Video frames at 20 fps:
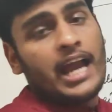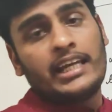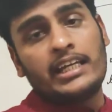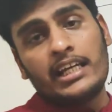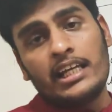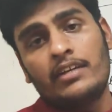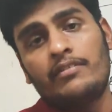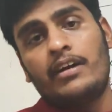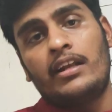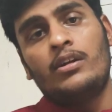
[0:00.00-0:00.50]

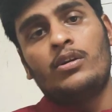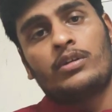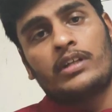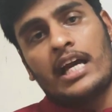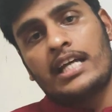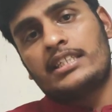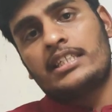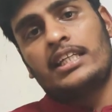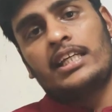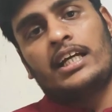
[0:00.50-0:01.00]
आइगन वैल्यू
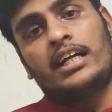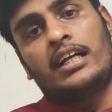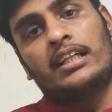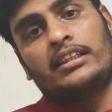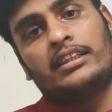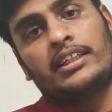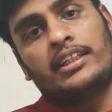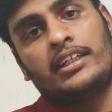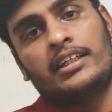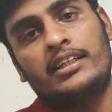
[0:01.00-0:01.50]
कैसे
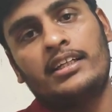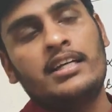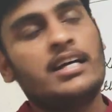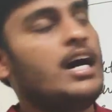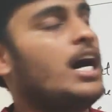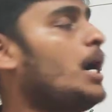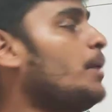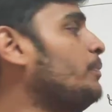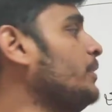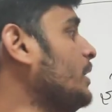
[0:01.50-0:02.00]
निकालते हैं
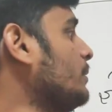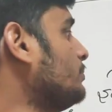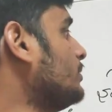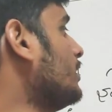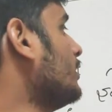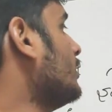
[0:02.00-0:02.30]
अभी अब